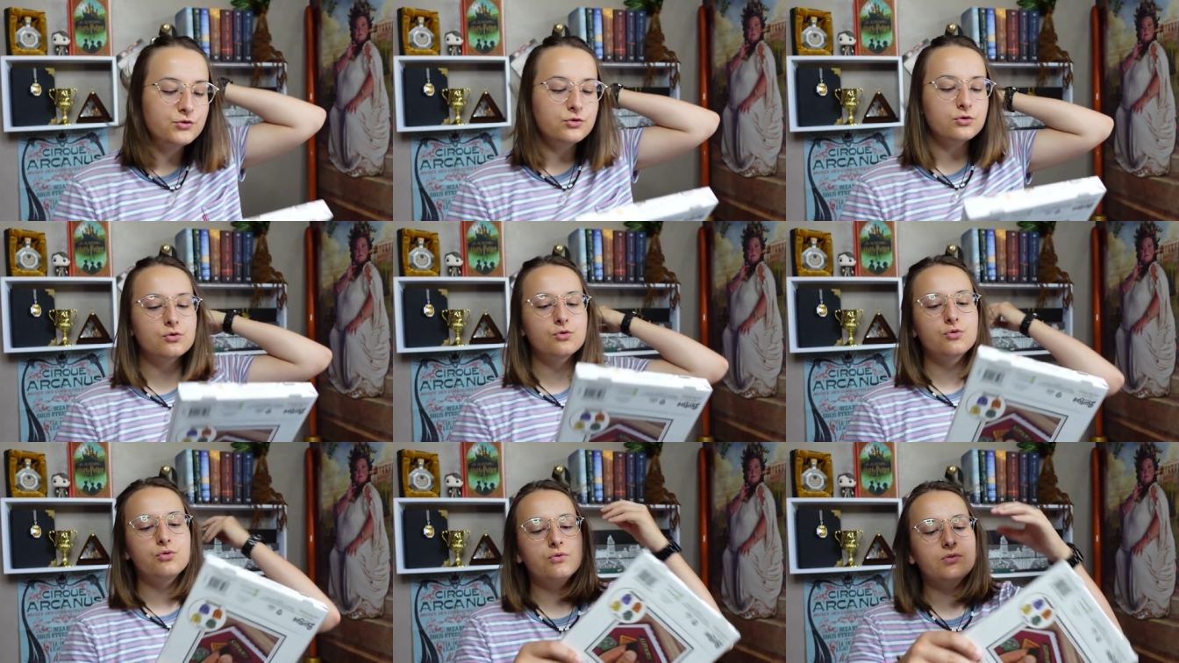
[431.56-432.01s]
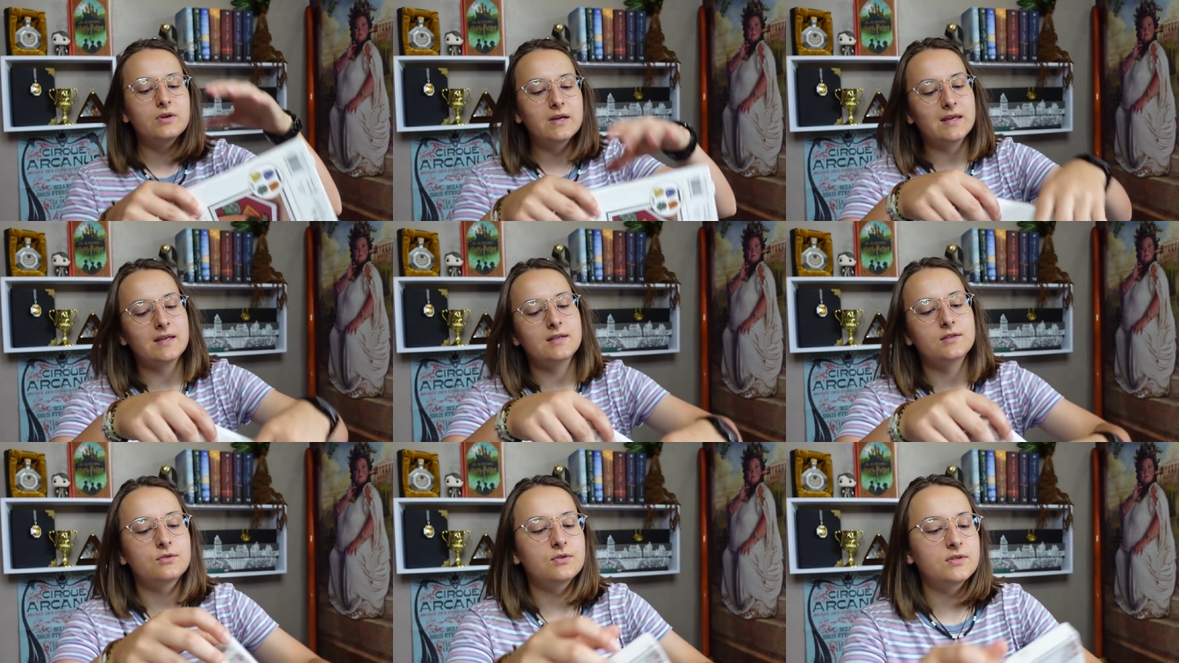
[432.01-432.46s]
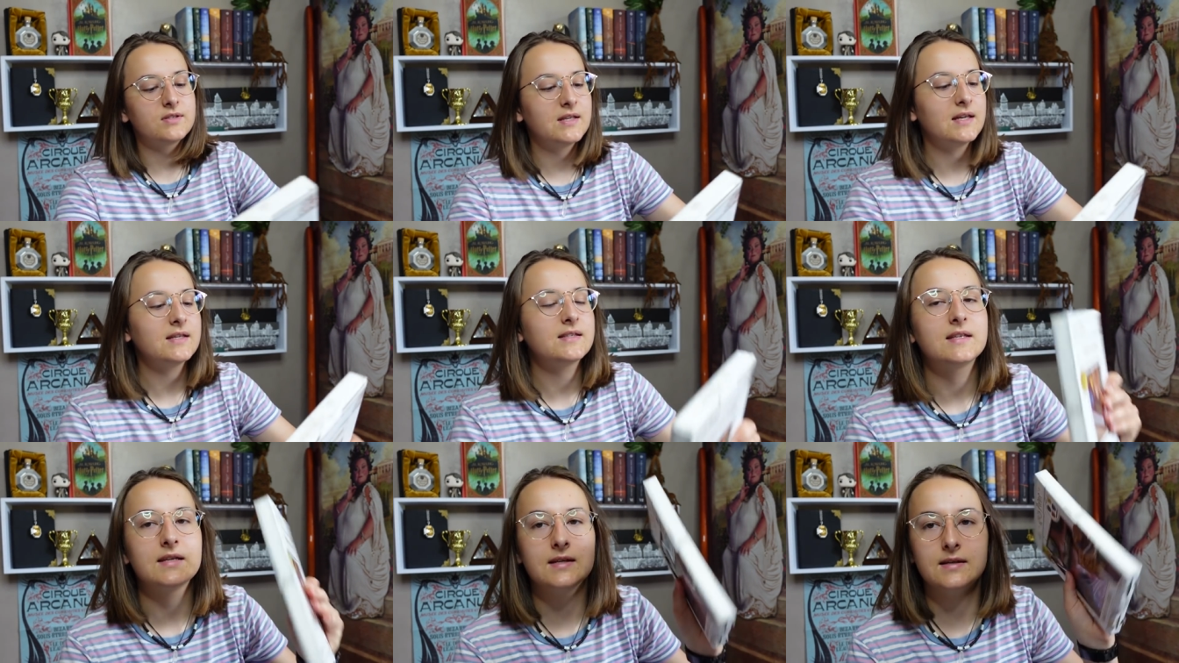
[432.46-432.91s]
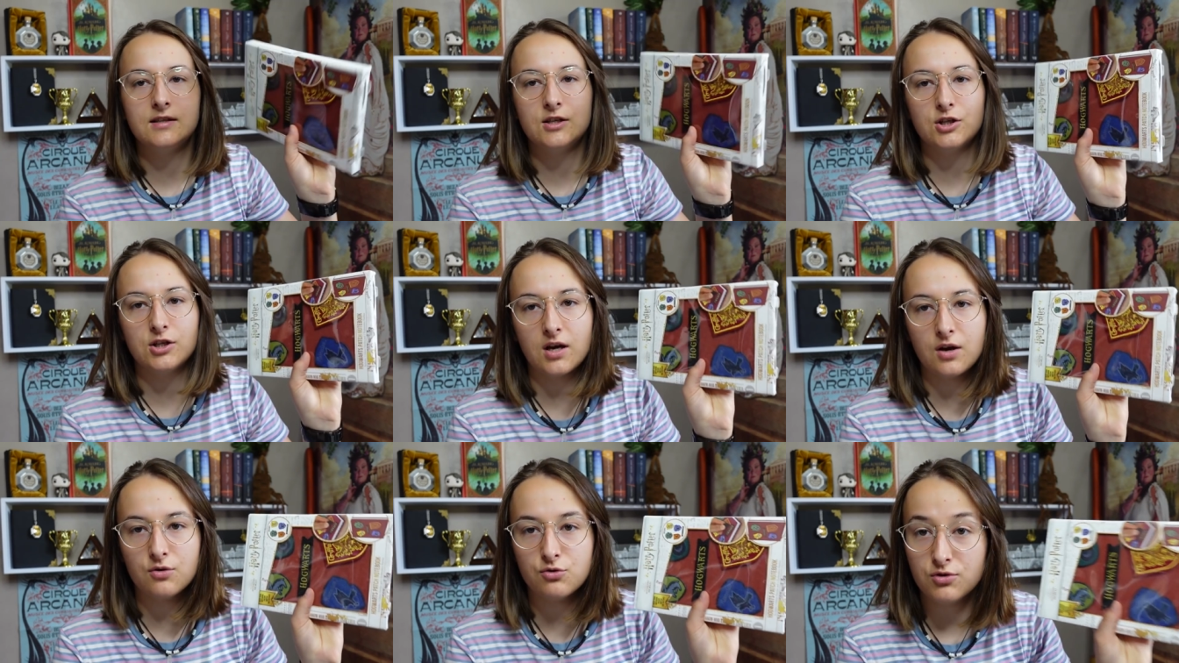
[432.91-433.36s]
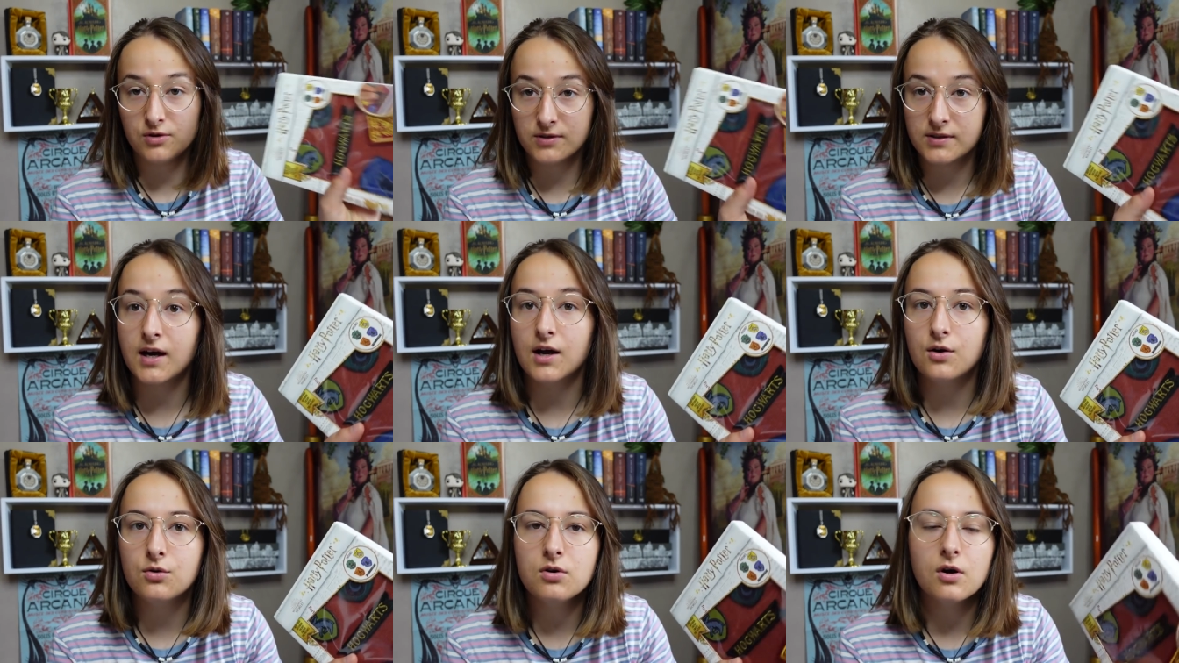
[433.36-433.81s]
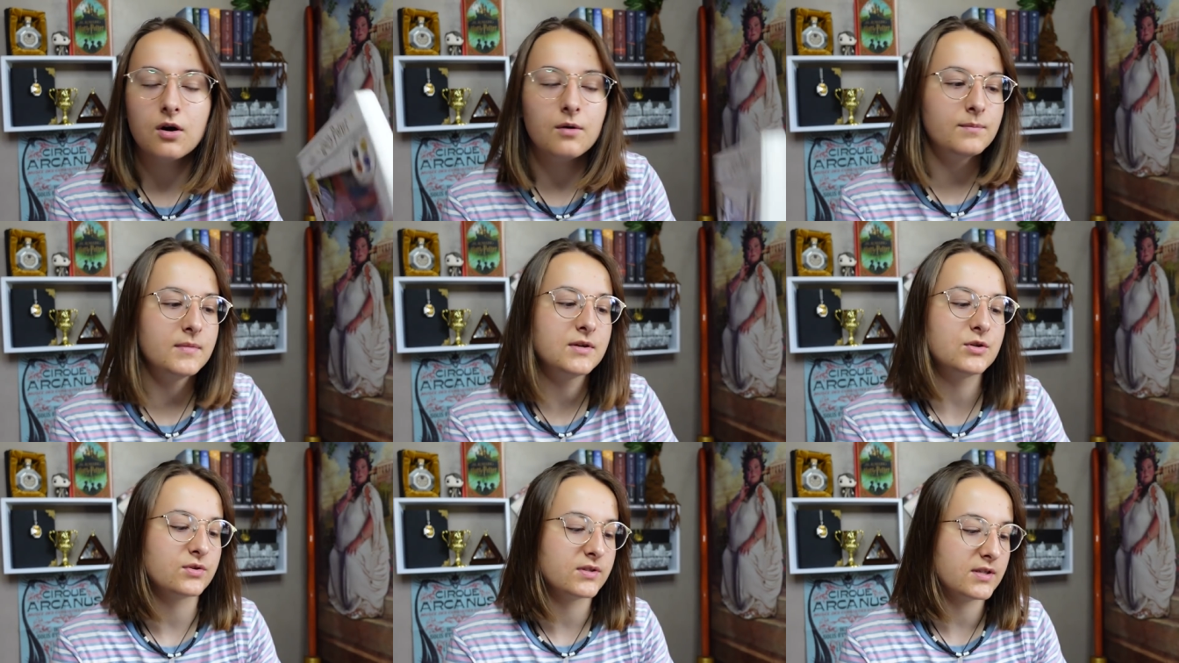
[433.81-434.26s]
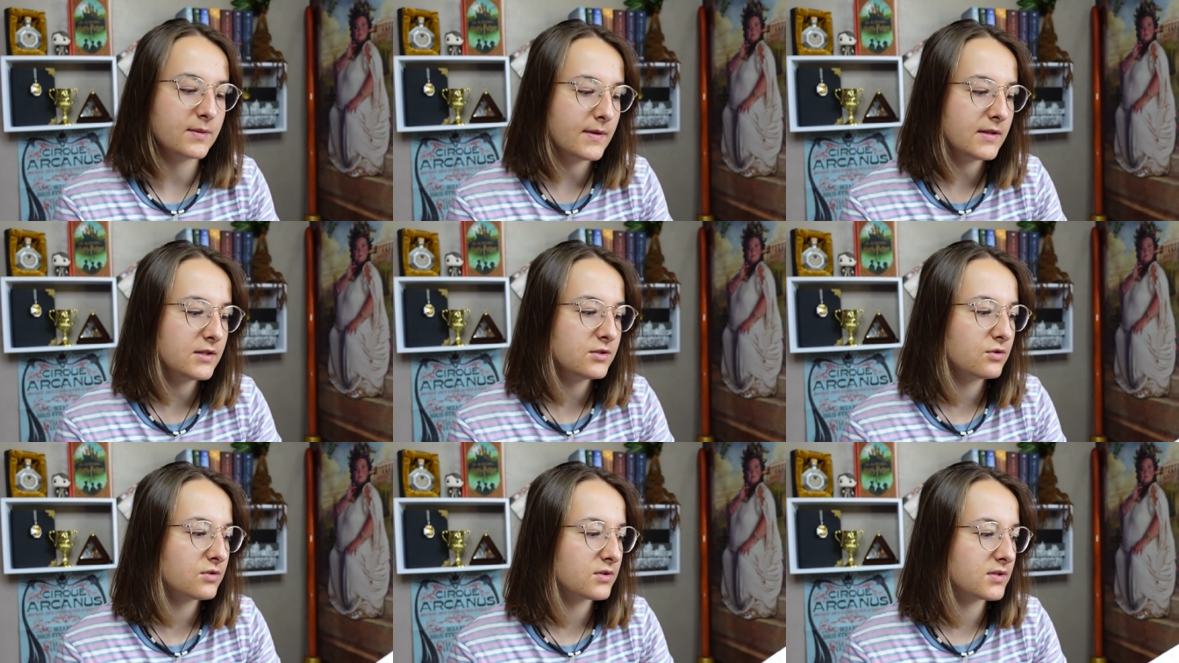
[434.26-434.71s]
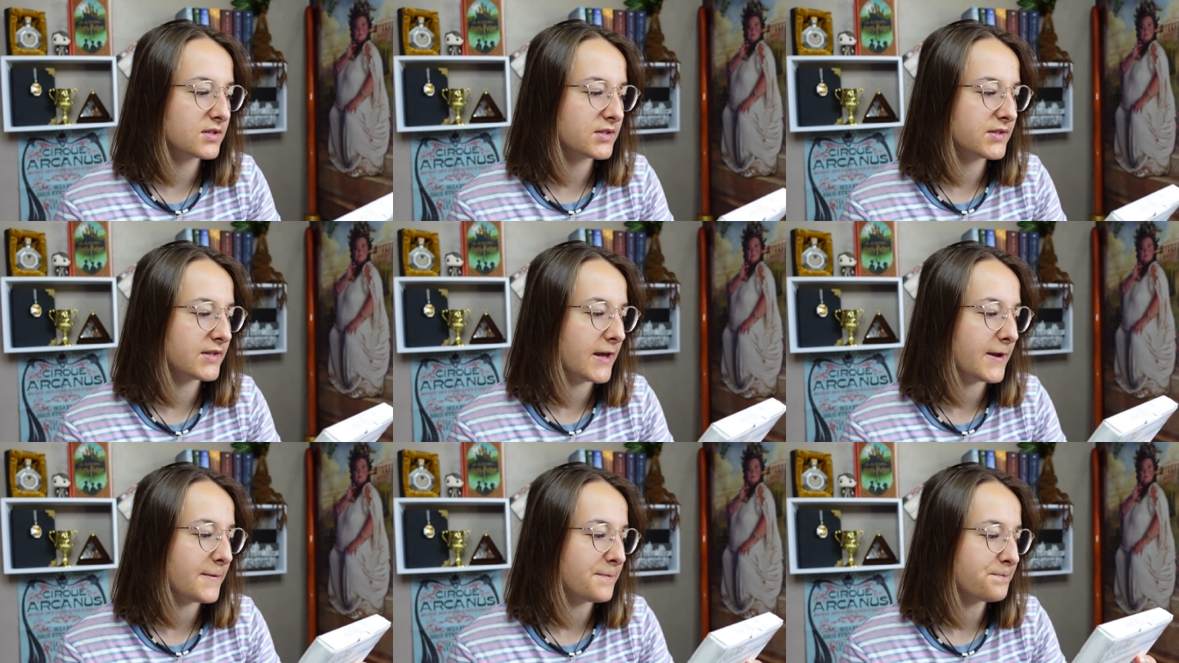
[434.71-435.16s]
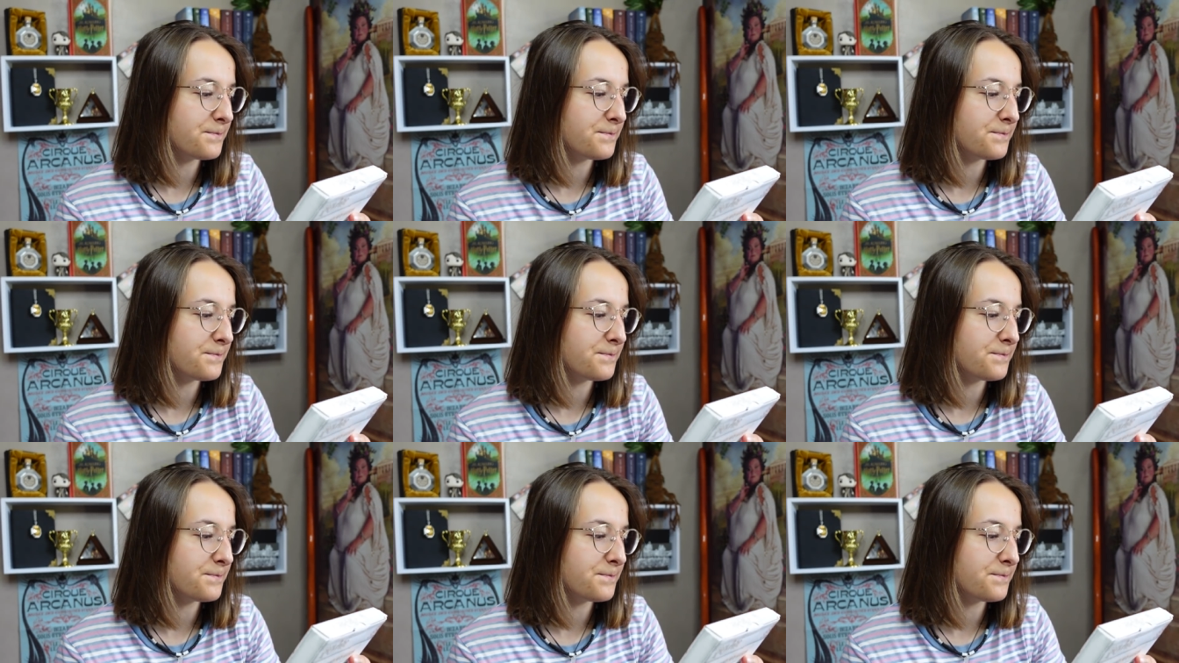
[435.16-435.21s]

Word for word: du coup, qu'est-ce que c'est C'est déjà ultra lourd, mais je ne sais pas ce que c'est.